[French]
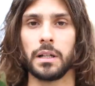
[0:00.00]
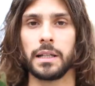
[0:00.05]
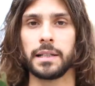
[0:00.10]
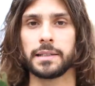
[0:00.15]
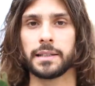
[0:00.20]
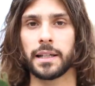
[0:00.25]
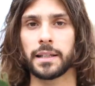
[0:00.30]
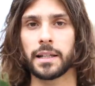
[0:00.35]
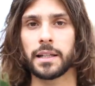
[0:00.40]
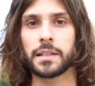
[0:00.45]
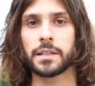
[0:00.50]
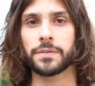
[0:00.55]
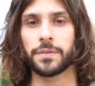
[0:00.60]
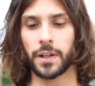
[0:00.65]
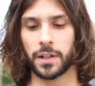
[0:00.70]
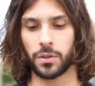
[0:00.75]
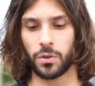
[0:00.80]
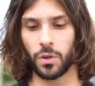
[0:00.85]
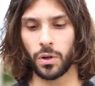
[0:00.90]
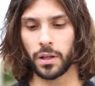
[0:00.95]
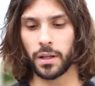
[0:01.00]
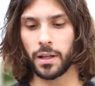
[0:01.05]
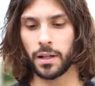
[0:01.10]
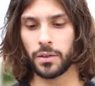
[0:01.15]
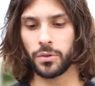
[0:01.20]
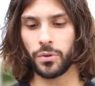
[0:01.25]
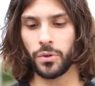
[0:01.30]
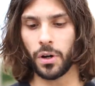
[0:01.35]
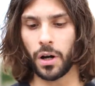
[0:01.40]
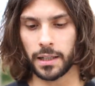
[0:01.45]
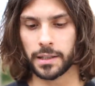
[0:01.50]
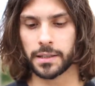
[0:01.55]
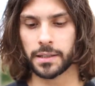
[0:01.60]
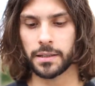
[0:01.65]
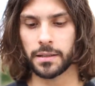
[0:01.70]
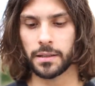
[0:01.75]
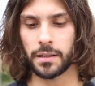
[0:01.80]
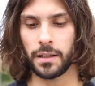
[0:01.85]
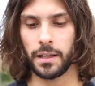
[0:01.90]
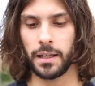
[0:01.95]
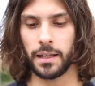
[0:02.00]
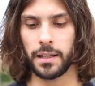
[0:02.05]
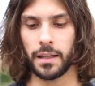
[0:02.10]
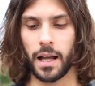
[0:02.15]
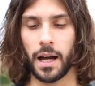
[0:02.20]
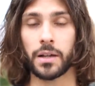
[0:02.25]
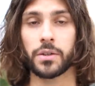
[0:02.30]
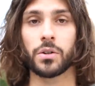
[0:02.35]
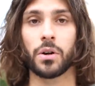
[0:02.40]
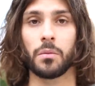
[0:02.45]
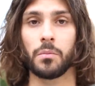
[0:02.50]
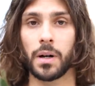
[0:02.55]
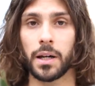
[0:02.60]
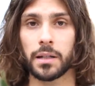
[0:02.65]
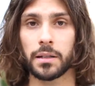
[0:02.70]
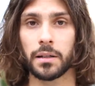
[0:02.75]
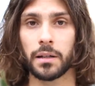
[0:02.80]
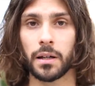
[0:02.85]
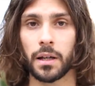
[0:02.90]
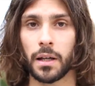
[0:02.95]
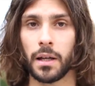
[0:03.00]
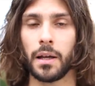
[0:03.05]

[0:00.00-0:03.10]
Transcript: les analyses factorielles de Raskin et Ackerman,